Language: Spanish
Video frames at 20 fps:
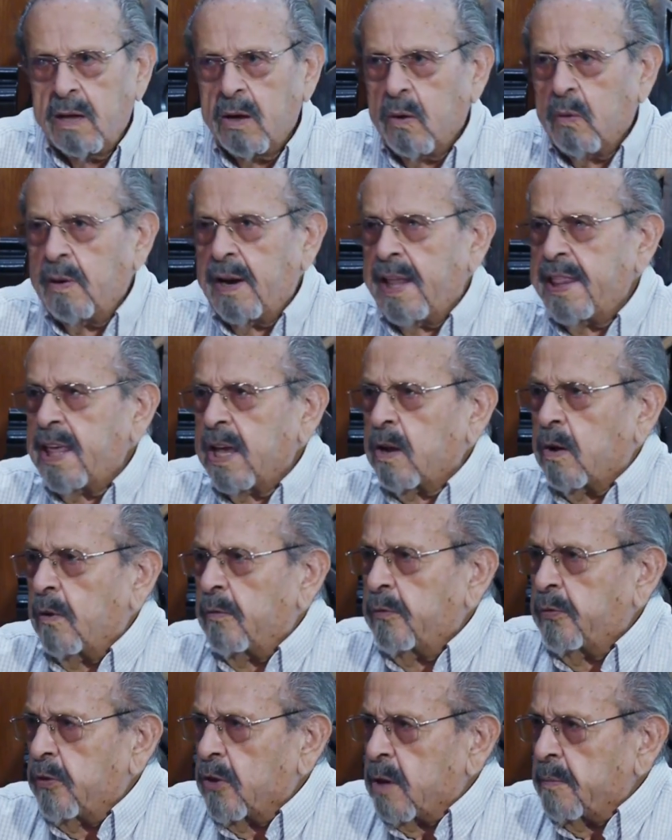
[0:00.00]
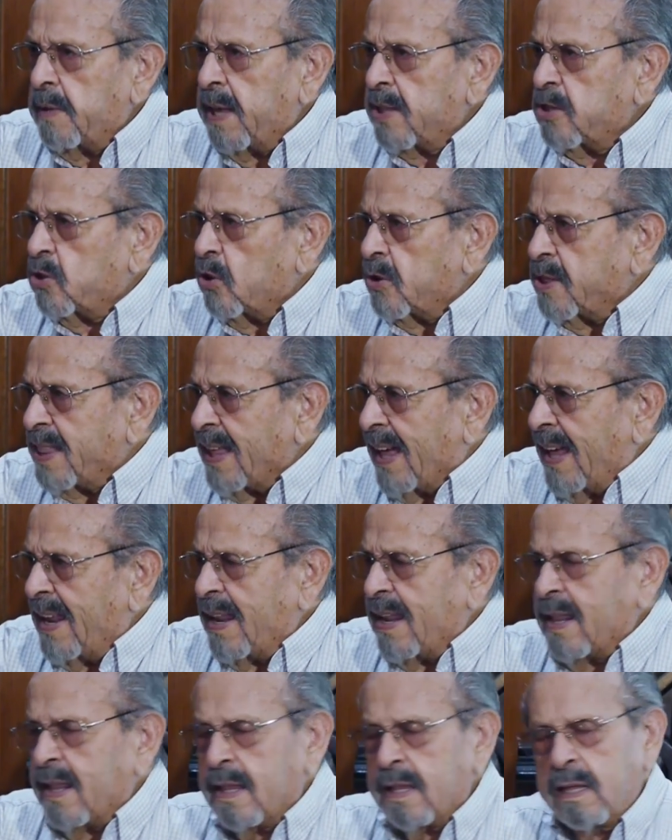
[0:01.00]
Una desconformidad
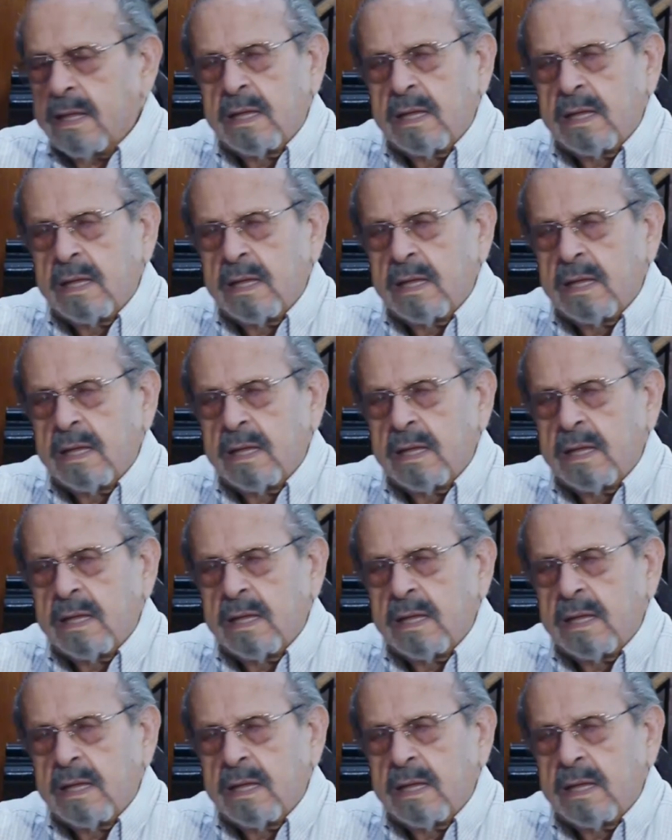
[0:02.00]
total.